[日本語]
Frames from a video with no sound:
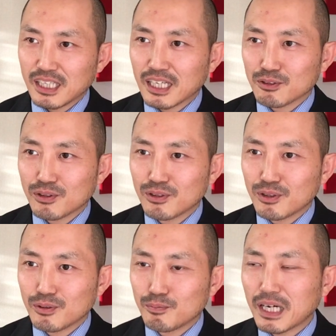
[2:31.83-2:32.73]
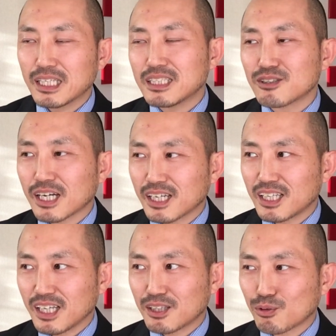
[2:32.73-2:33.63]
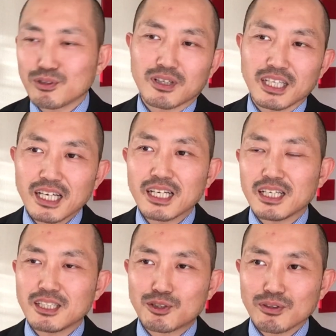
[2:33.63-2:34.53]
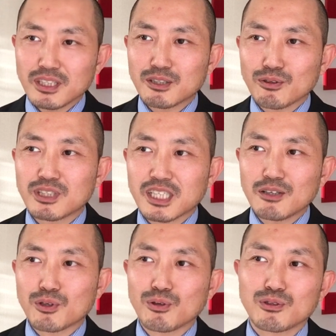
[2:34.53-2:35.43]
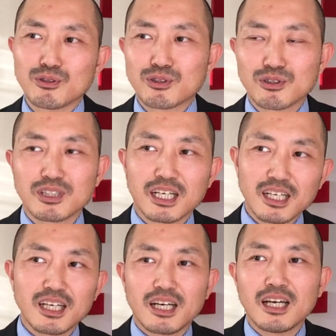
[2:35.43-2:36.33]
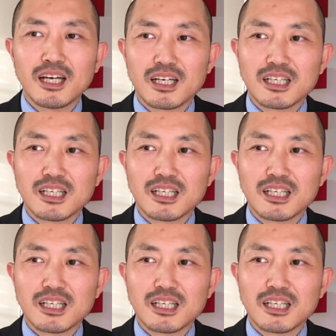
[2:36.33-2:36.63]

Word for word: あのまあ、いるだけでというかね、一緒にその時間を共有するだけで、